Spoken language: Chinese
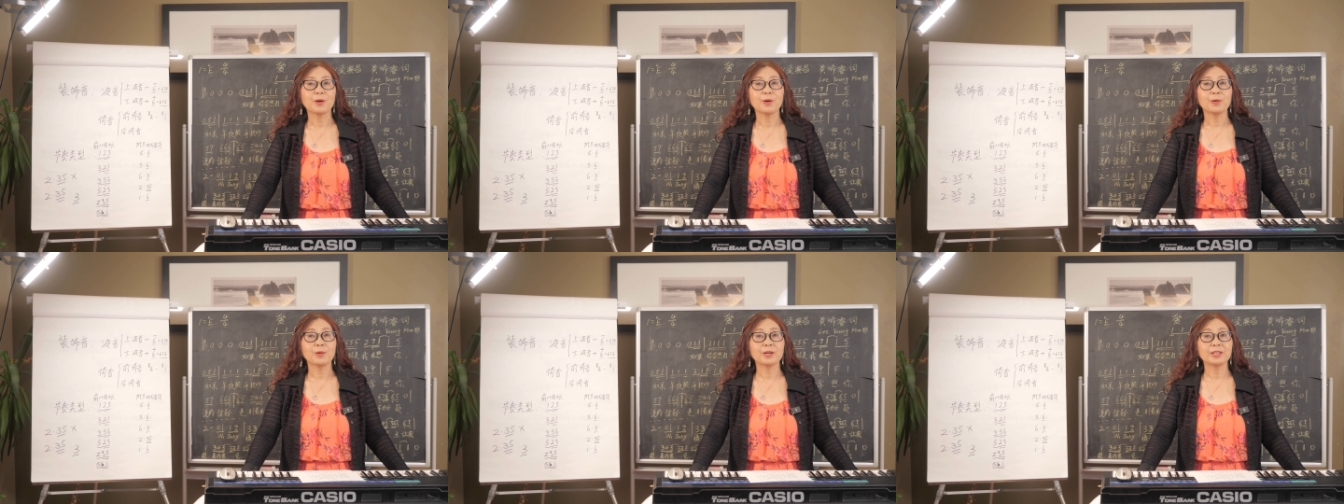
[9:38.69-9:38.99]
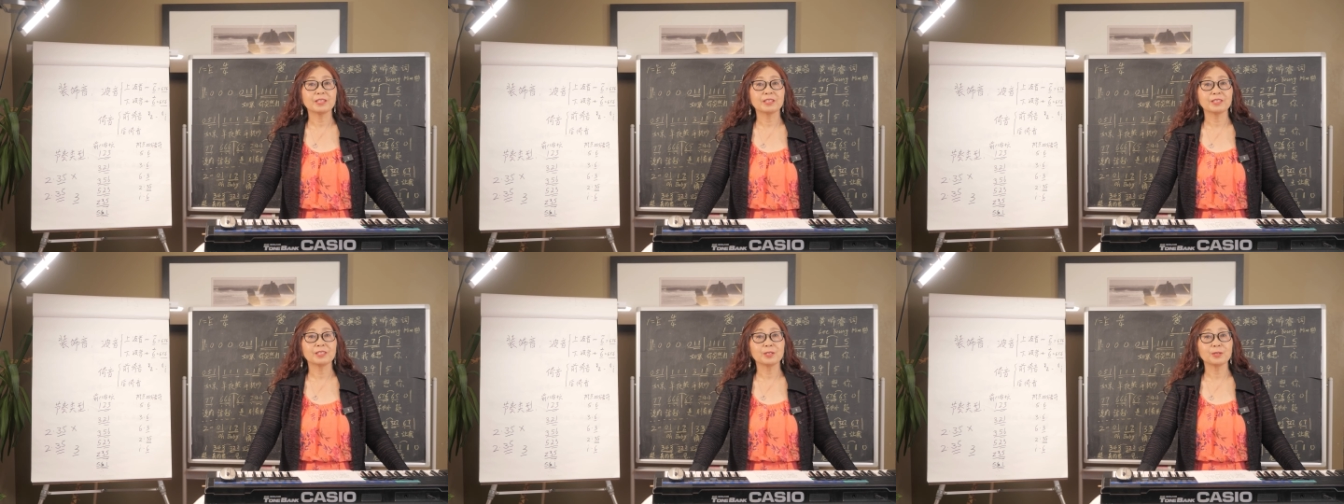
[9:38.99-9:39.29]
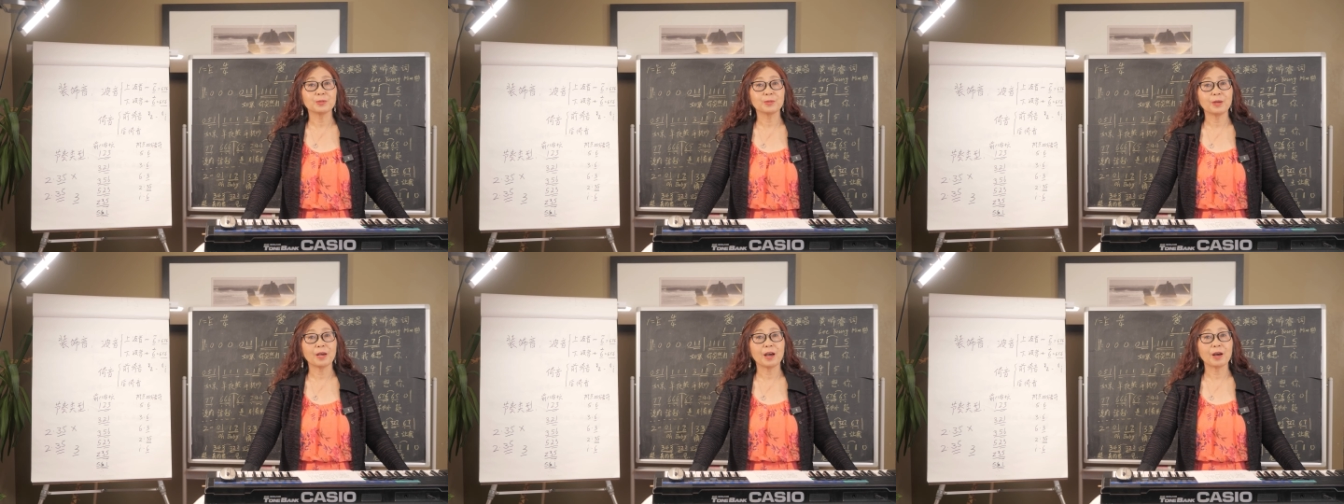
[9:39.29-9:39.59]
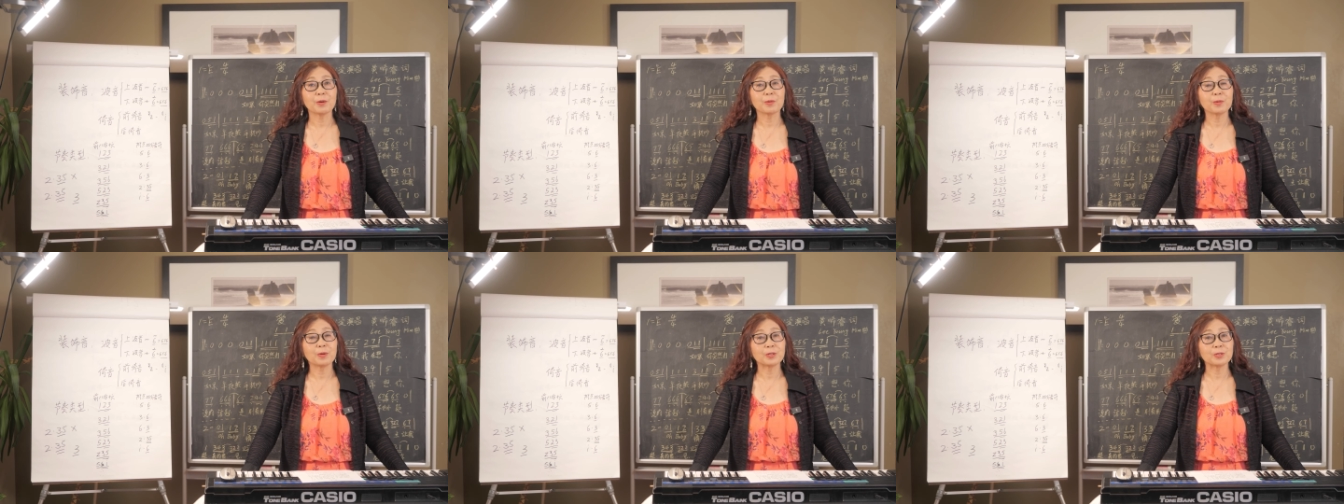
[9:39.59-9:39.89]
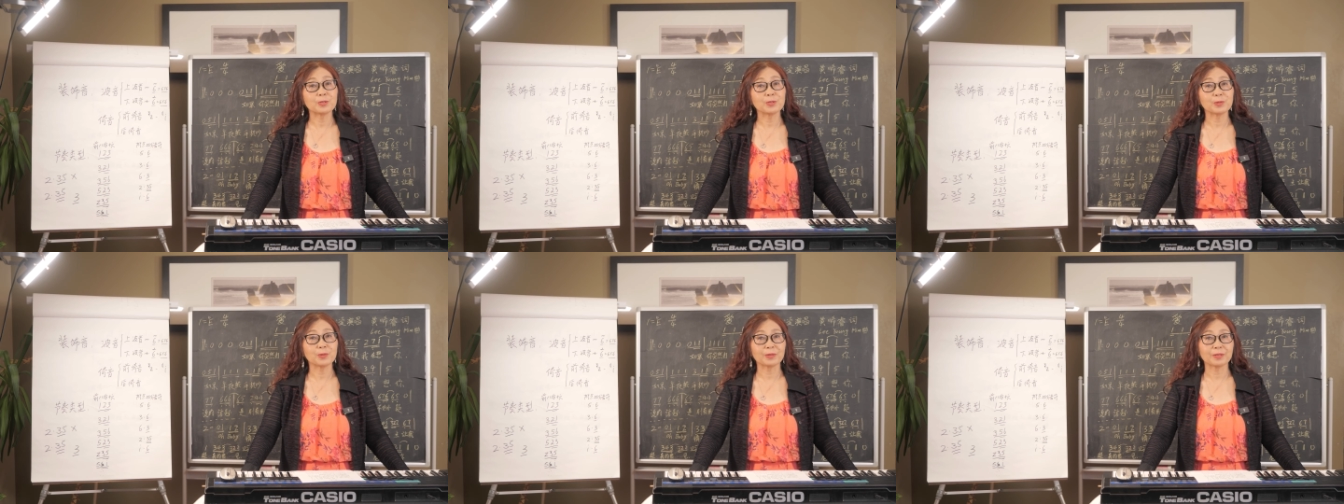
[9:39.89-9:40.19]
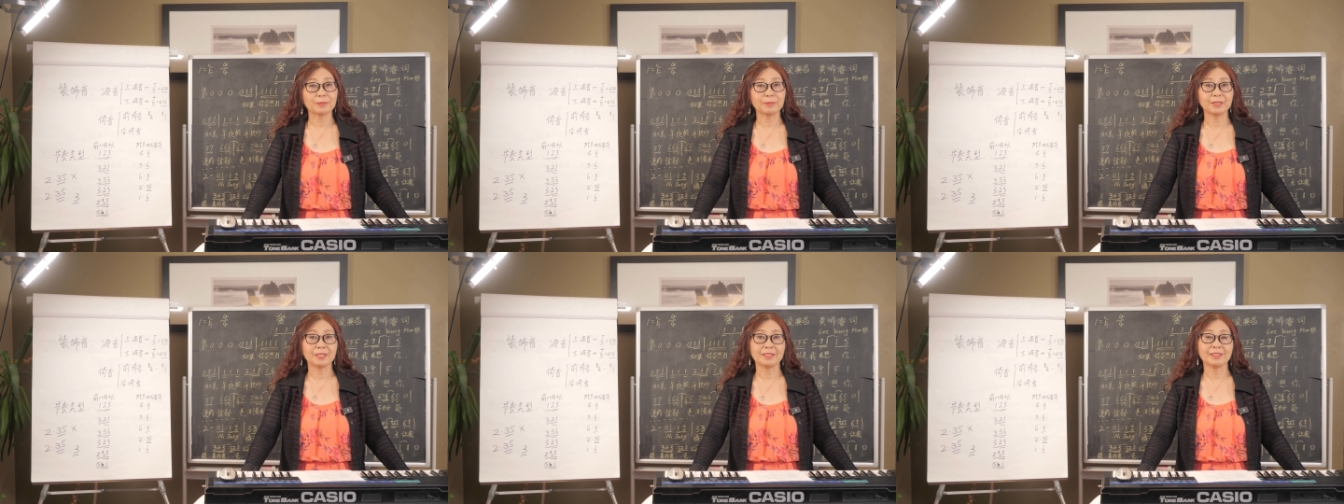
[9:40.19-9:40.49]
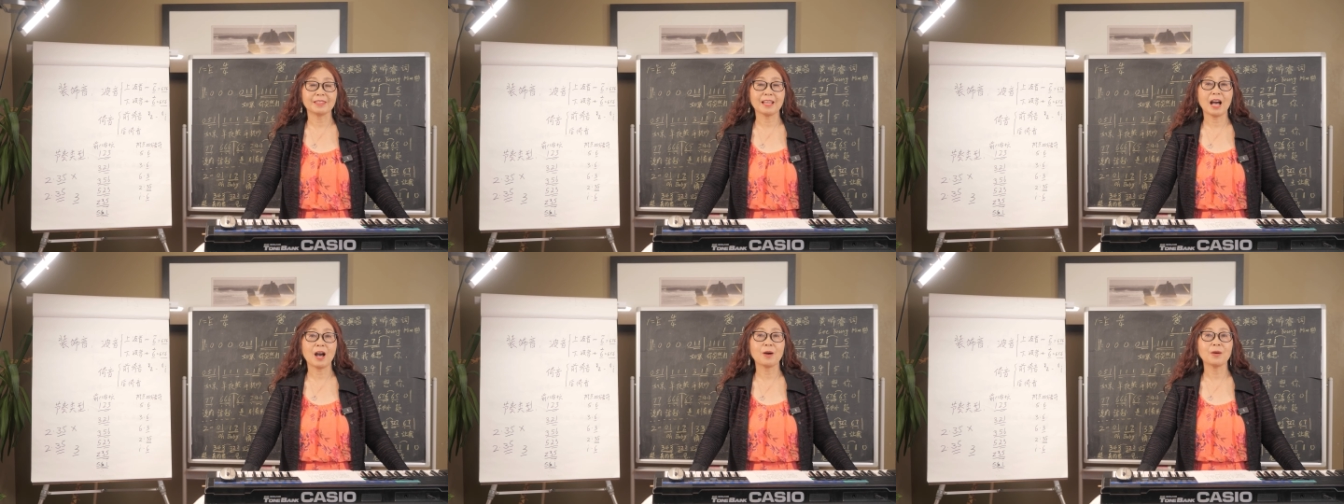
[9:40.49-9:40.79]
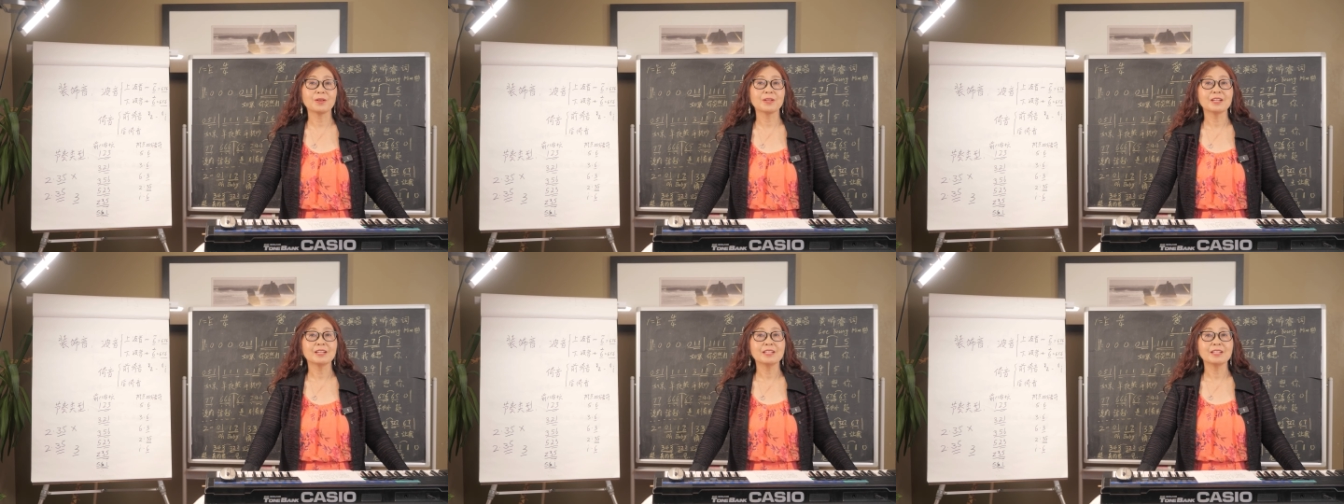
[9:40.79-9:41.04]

欢迎订阅关注我的频道，